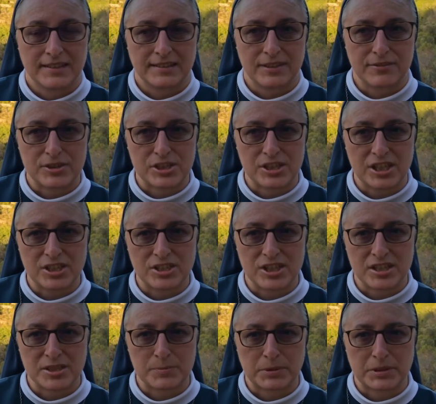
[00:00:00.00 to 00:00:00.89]

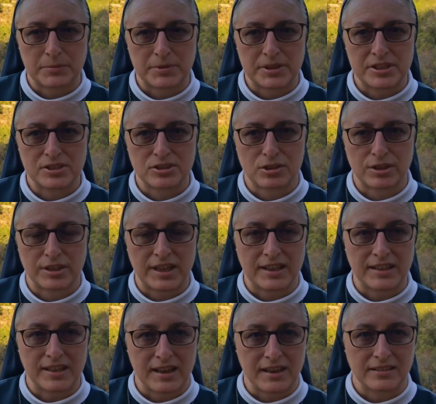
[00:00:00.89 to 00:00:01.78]
Najważniejsza jest potem
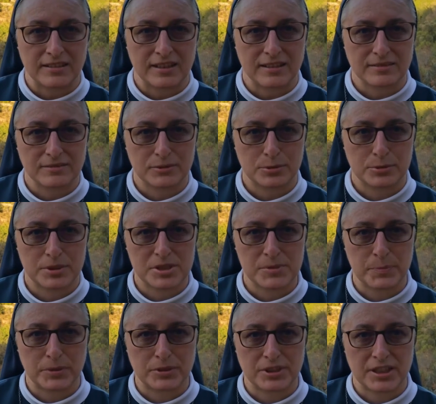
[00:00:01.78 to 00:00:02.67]
historia Jana, który
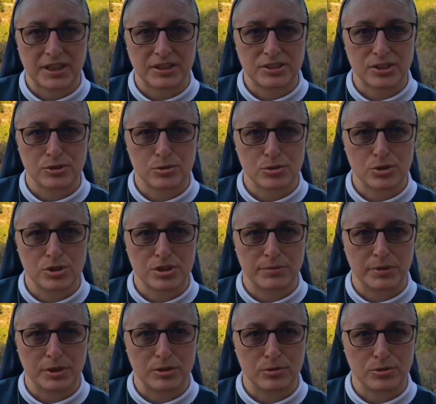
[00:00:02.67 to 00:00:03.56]
spotyka się z
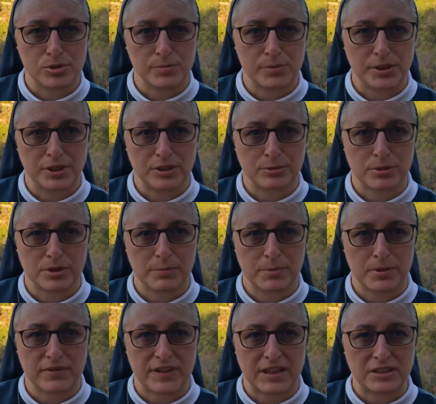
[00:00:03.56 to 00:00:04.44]
różnymi ludźmi, który
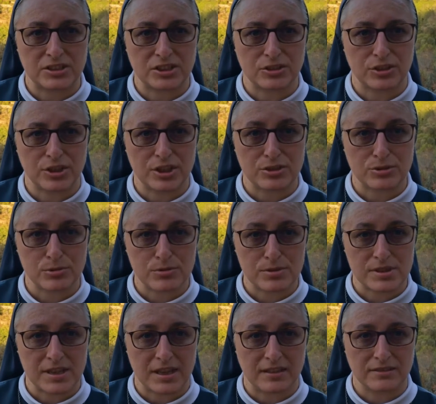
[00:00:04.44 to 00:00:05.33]
prowadzi do
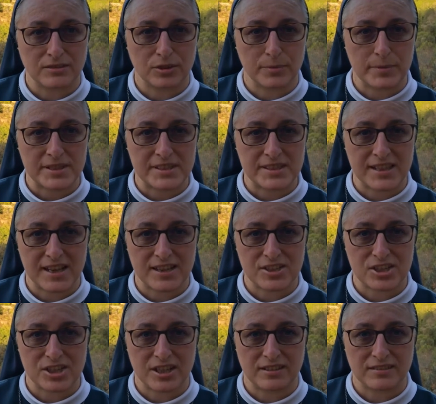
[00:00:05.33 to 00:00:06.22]
Jezusa, do
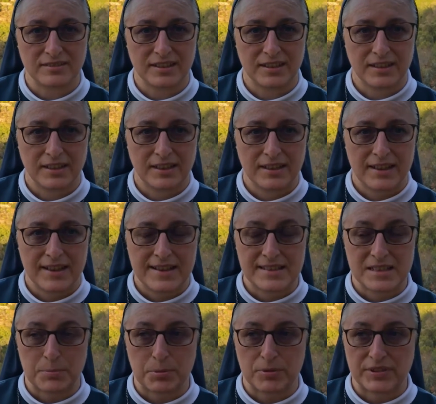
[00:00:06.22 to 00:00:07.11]
Mesjasza,
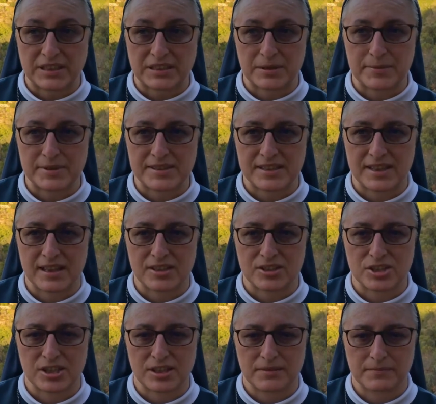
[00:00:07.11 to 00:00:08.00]
zapowiada
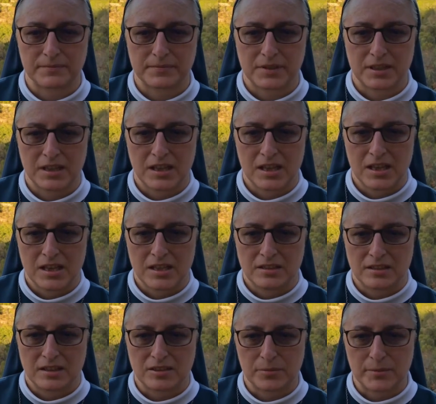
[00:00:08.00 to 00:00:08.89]
Mesjasza.
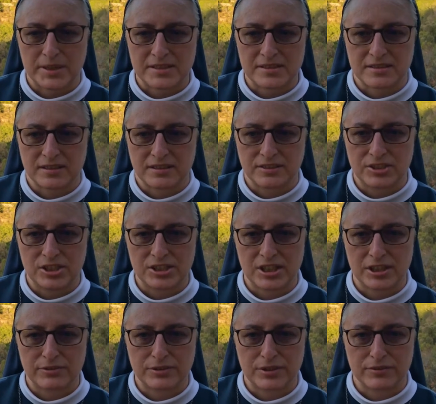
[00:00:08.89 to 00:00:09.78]
Natomiast
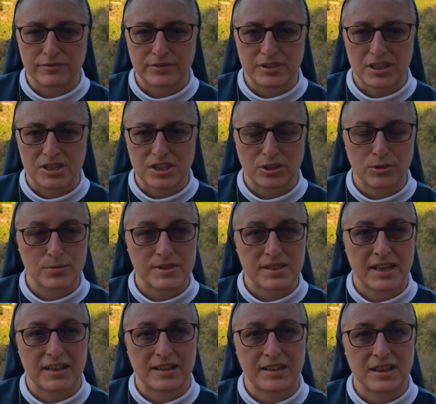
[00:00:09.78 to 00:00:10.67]
dzisiaj w tym wydarzeniu
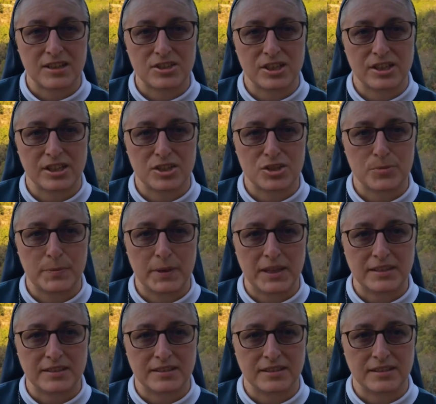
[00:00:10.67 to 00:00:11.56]
Zachariasza i
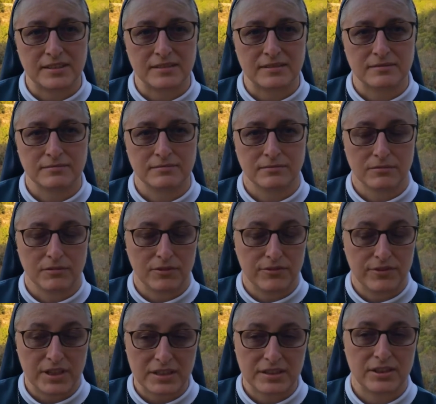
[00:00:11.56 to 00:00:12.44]
Elżbiety,
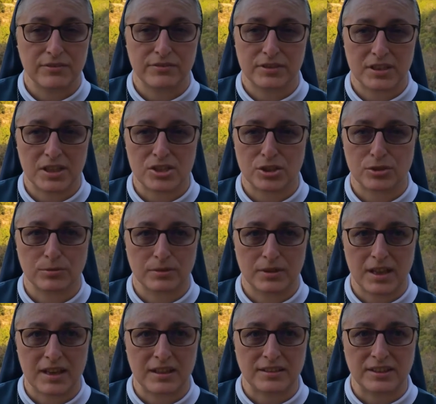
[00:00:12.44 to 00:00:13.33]
wielkim wydarzeniu
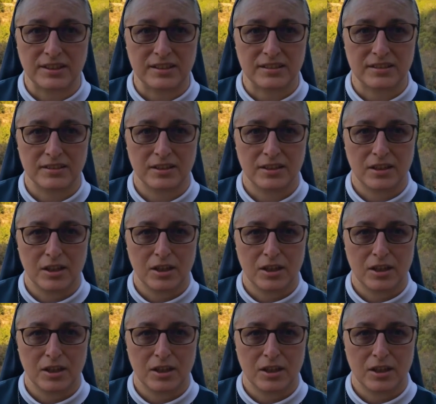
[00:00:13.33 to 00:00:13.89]
dla nich,